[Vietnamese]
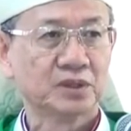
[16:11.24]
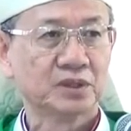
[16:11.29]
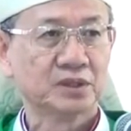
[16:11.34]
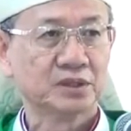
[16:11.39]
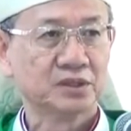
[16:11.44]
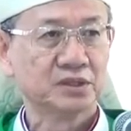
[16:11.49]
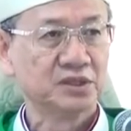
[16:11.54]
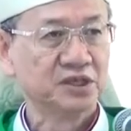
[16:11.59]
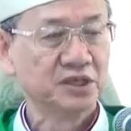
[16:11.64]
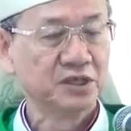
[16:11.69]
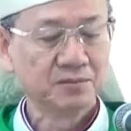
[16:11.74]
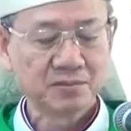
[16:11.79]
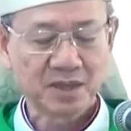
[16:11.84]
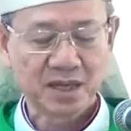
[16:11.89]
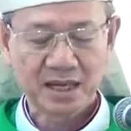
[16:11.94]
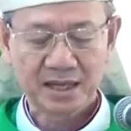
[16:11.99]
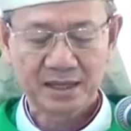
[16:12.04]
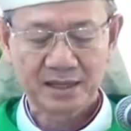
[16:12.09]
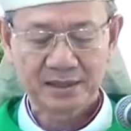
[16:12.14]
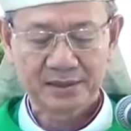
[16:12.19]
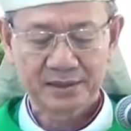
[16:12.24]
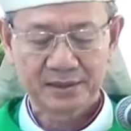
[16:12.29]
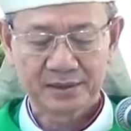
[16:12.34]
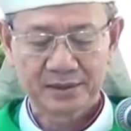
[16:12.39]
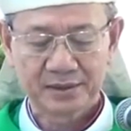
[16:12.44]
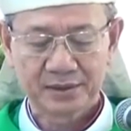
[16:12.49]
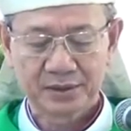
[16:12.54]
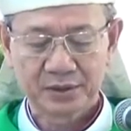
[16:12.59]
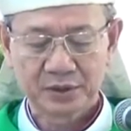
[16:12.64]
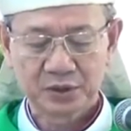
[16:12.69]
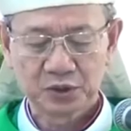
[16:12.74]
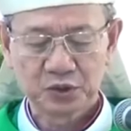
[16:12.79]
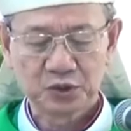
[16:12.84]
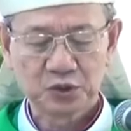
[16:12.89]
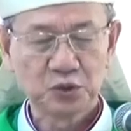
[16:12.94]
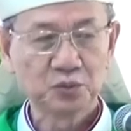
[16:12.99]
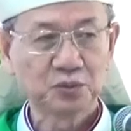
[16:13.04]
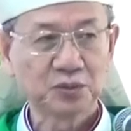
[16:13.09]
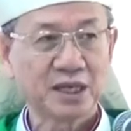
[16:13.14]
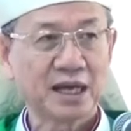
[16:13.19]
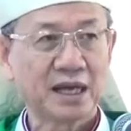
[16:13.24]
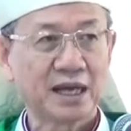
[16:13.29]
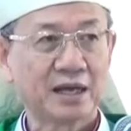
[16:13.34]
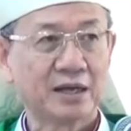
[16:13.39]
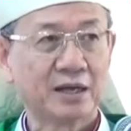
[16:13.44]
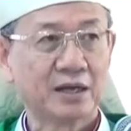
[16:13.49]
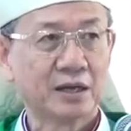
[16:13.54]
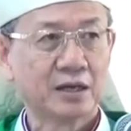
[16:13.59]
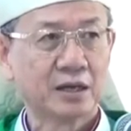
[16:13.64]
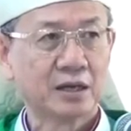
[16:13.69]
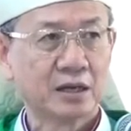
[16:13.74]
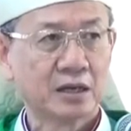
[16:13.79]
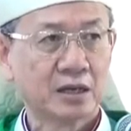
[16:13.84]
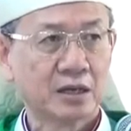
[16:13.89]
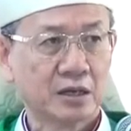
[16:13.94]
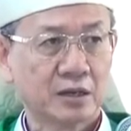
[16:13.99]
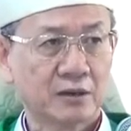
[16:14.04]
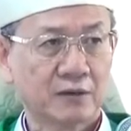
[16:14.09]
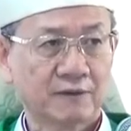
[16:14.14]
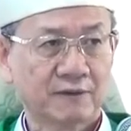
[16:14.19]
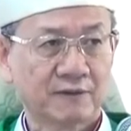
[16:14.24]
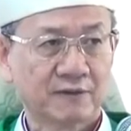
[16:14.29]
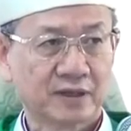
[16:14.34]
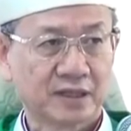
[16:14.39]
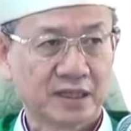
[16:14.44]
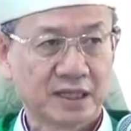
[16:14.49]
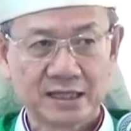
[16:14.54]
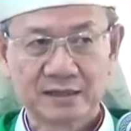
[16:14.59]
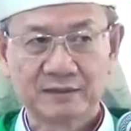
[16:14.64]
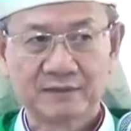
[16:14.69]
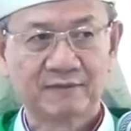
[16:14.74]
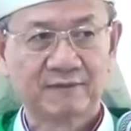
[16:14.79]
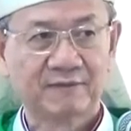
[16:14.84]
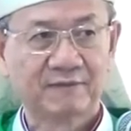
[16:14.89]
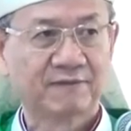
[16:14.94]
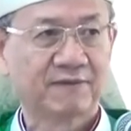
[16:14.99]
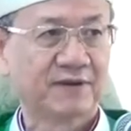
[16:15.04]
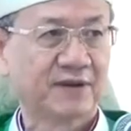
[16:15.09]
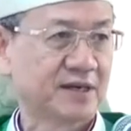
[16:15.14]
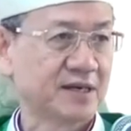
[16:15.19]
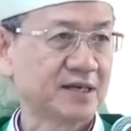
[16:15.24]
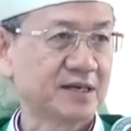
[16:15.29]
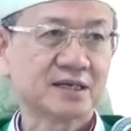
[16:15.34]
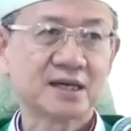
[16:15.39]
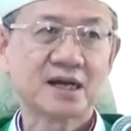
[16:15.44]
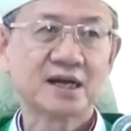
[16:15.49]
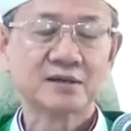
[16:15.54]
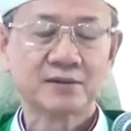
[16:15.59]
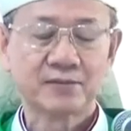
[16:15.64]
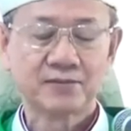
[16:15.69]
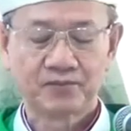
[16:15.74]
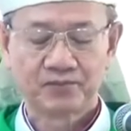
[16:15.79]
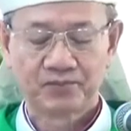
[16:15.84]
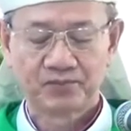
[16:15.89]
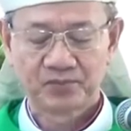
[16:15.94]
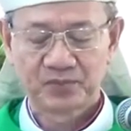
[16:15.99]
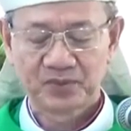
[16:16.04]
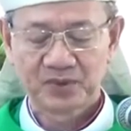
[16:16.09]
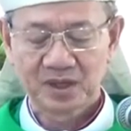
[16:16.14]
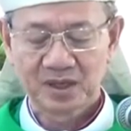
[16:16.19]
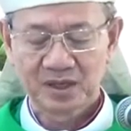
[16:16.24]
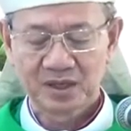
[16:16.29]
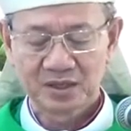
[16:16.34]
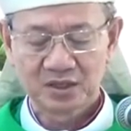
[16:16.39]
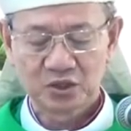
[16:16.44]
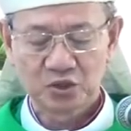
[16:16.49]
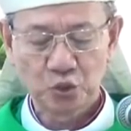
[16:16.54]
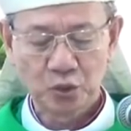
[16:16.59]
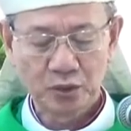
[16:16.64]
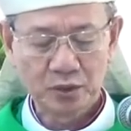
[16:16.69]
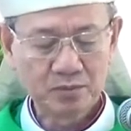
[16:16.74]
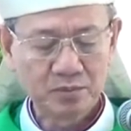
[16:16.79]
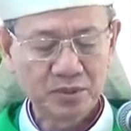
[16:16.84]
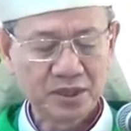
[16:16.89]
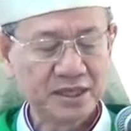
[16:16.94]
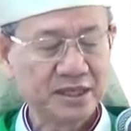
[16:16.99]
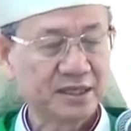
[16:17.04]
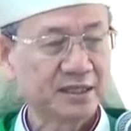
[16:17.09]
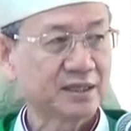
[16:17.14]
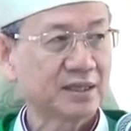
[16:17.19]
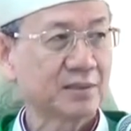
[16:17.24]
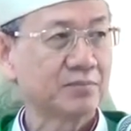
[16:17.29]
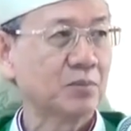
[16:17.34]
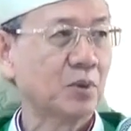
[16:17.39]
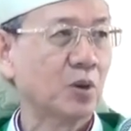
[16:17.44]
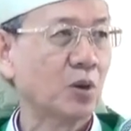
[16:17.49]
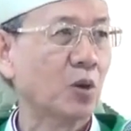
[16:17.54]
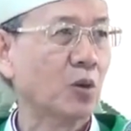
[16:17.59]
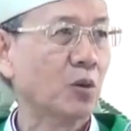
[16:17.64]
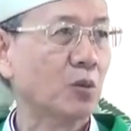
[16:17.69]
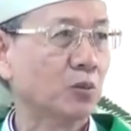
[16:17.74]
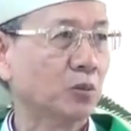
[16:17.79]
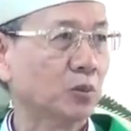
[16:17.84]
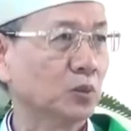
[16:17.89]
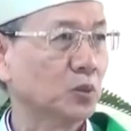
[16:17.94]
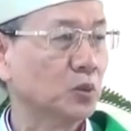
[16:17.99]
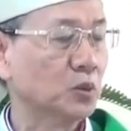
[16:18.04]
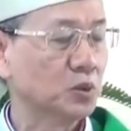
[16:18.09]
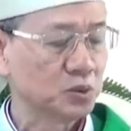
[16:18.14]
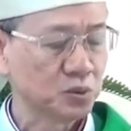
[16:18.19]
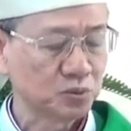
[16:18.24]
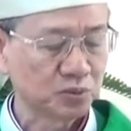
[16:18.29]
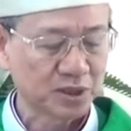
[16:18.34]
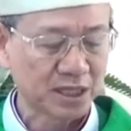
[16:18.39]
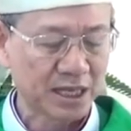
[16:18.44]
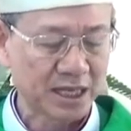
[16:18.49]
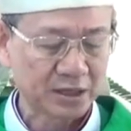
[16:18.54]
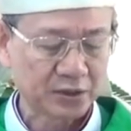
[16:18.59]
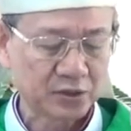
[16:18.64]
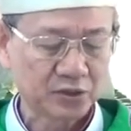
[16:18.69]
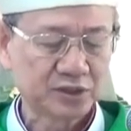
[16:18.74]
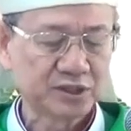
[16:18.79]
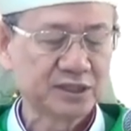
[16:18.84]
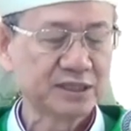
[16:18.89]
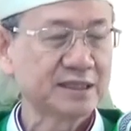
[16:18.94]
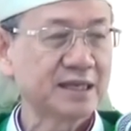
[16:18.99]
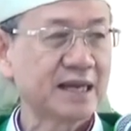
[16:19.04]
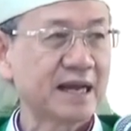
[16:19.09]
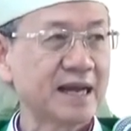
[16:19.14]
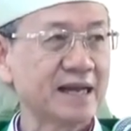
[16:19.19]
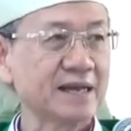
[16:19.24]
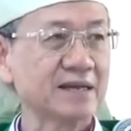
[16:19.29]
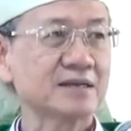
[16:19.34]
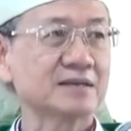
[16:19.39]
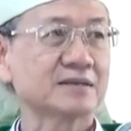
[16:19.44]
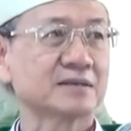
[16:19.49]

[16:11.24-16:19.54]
Nhưng mà chúng ta cần và rất cần chuẩn bị tâm hồn của chúng ta cho xứng đáng